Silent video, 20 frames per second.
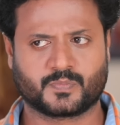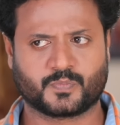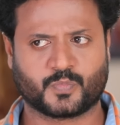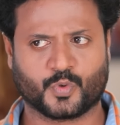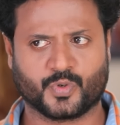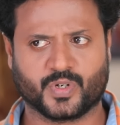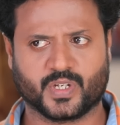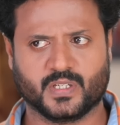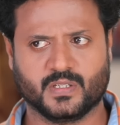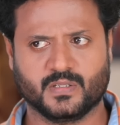
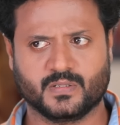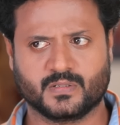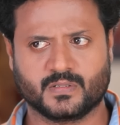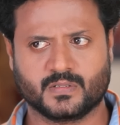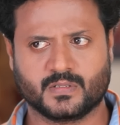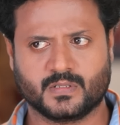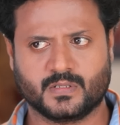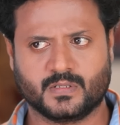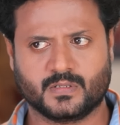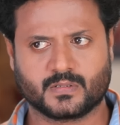பூர்ணி
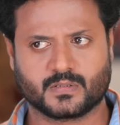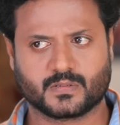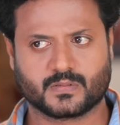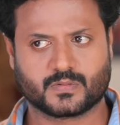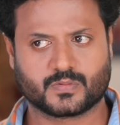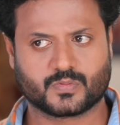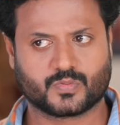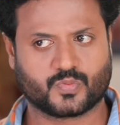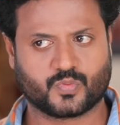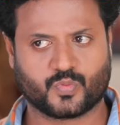
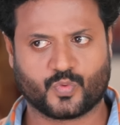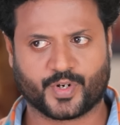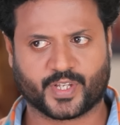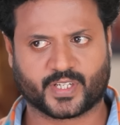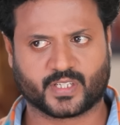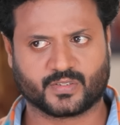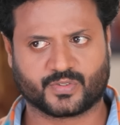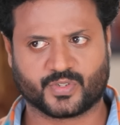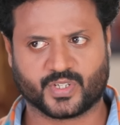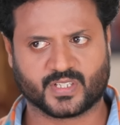உனக்கு
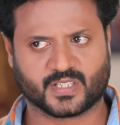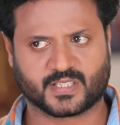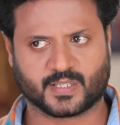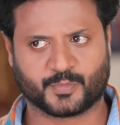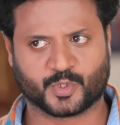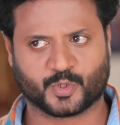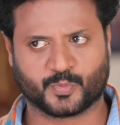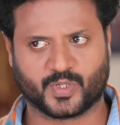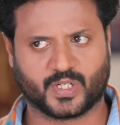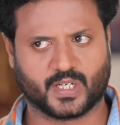இதுக்கும் எந்த
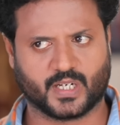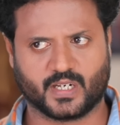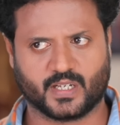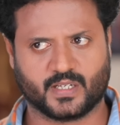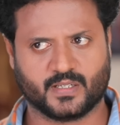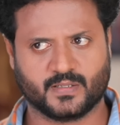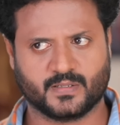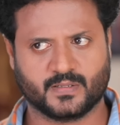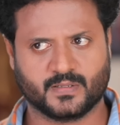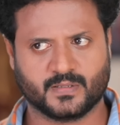சம்பந்தமும் இல்லல்ல